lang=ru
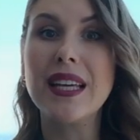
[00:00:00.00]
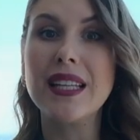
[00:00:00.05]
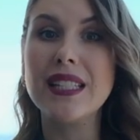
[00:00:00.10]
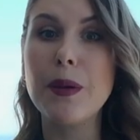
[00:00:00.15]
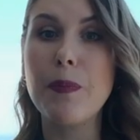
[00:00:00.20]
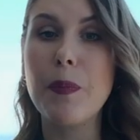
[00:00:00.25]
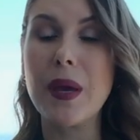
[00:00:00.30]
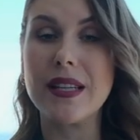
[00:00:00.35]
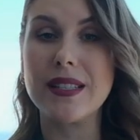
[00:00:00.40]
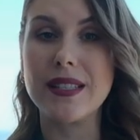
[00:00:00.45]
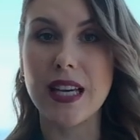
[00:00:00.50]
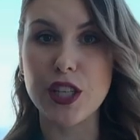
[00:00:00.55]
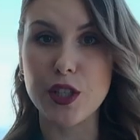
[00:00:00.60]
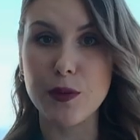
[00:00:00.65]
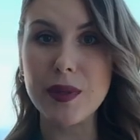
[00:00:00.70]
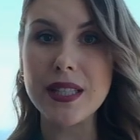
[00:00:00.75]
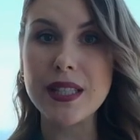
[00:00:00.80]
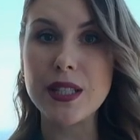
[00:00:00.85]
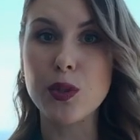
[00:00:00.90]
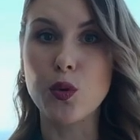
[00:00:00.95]
Теперь
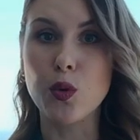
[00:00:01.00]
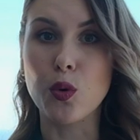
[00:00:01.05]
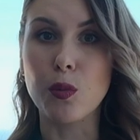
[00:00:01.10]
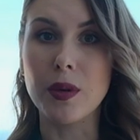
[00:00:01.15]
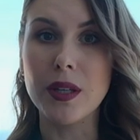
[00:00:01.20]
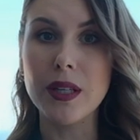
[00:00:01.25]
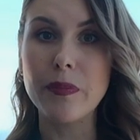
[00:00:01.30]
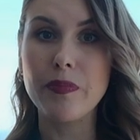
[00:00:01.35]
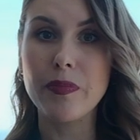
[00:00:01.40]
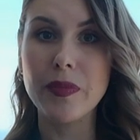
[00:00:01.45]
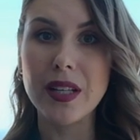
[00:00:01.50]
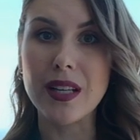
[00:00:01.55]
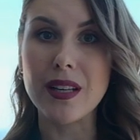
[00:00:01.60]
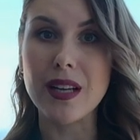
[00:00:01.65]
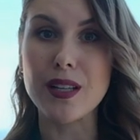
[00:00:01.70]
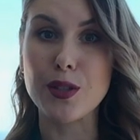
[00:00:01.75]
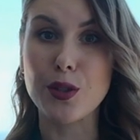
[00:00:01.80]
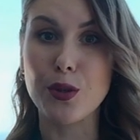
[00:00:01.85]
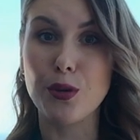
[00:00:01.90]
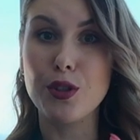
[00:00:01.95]
зажмите губы и
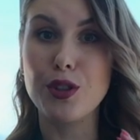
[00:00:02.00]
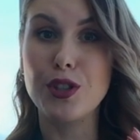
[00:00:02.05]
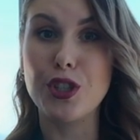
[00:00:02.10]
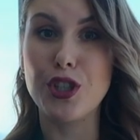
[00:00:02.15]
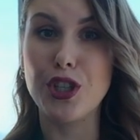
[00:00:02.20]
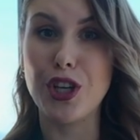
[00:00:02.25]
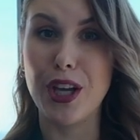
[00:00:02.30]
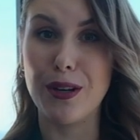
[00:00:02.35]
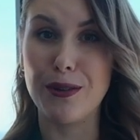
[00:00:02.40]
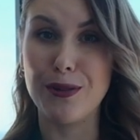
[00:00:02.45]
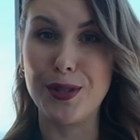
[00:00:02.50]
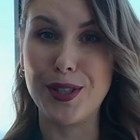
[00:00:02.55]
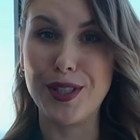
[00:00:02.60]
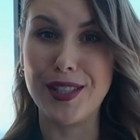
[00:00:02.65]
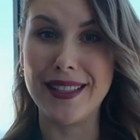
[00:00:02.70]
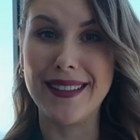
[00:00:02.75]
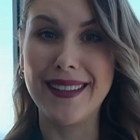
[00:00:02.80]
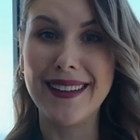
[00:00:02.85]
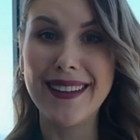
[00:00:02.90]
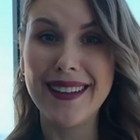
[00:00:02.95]
раскройте
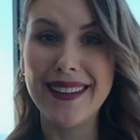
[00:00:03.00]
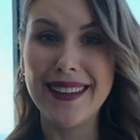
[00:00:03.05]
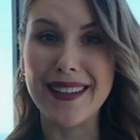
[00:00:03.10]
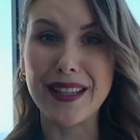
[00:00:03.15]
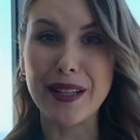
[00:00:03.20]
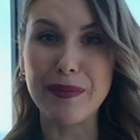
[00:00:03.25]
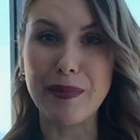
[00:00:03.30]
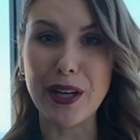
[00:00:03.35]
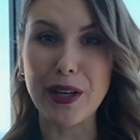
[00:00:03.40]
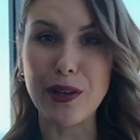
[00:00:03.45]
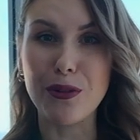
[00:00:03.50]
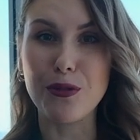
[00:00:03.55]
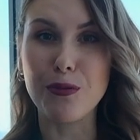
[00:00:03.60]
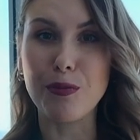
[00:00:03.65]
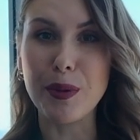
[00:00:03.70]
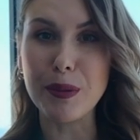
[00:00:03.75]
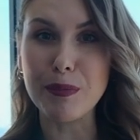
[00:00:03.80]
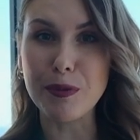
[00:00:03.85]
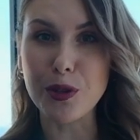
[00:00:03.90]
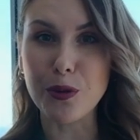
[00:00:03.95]
челюсти. Это мое
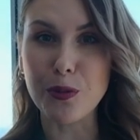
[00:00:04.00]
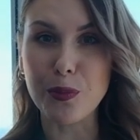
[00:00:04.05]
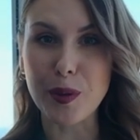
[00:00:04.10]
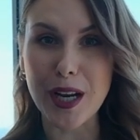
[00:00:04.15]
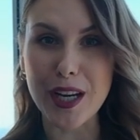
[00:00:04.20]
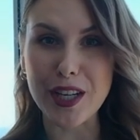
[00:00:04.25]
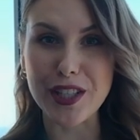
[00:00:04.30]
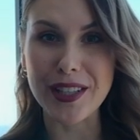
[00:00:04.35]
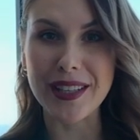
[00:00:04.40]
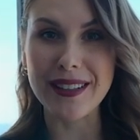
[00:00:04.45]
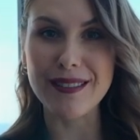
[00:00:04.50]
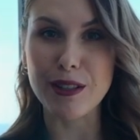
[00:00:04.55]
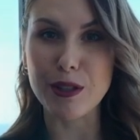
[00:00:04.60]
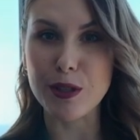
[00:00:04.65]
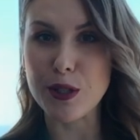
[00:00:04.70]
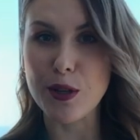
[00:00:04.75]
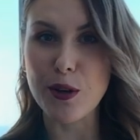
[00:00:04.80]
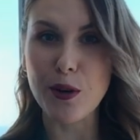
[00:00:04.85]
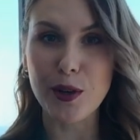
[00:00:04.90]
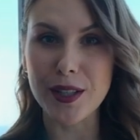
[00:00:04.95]
любимое упражнение
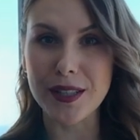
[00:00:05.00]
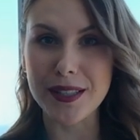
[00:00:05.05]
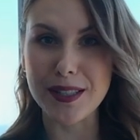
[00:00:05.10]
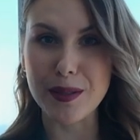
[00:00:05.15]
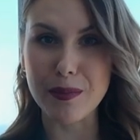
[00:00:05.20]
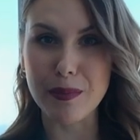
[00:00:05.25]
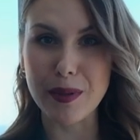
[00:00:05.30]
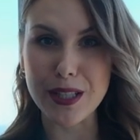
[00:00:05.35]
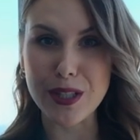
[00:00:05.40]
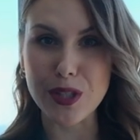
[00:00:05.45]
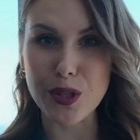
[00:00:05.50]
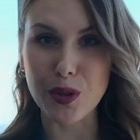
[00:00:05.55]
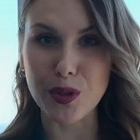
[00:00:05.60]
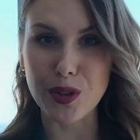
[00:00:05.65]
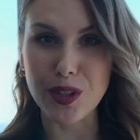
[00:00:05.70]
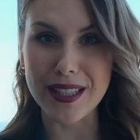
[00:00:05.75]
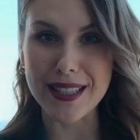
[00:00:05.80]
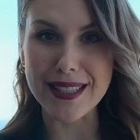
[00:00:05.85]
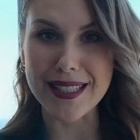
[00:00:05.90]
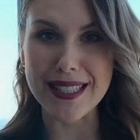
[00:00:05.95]
с легкой дебельцой
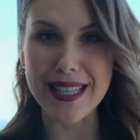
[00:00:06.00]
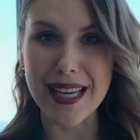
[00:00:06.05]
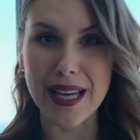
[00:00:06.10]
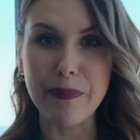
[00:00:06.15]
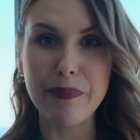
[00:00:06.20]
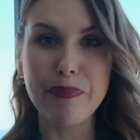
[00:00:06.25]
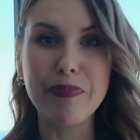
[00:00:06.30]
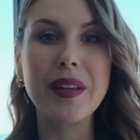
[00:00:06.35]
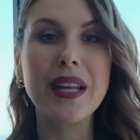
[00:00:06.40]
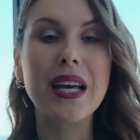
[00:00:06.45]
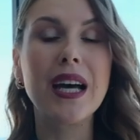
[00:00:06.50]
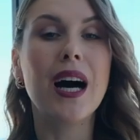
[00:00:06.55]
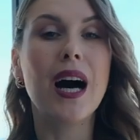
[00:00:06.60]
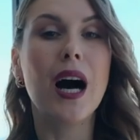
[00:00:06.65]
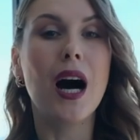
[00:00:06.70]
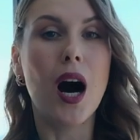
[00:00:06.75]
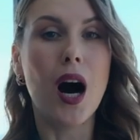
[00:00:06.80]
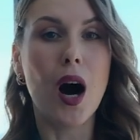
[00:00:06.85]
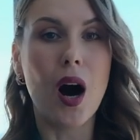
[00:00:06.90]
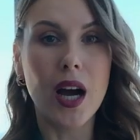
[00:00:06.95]
на лице.
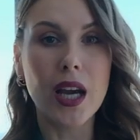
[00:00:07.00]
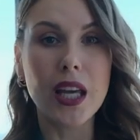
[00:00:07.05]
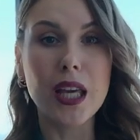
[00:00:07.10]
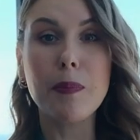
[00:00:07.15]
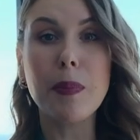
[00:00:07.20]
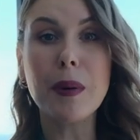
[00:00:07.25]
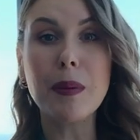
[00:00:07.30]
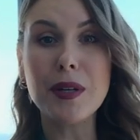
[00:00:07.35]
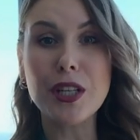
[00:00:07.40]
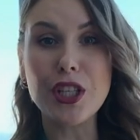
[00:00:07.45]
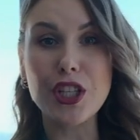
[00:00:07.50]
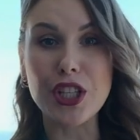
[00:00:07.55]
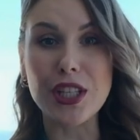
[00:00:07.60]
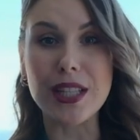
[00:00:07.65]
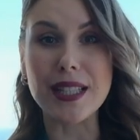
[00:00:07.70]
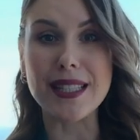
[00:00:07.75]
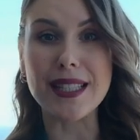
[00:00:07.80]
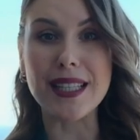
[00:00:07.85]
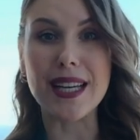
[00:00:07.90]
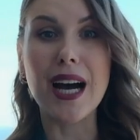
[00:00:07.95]
И
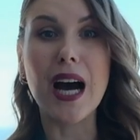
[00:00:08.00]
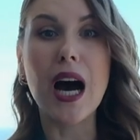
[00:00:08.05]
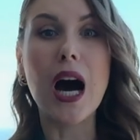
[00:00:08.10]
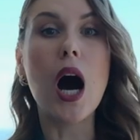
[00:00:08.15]
помычите.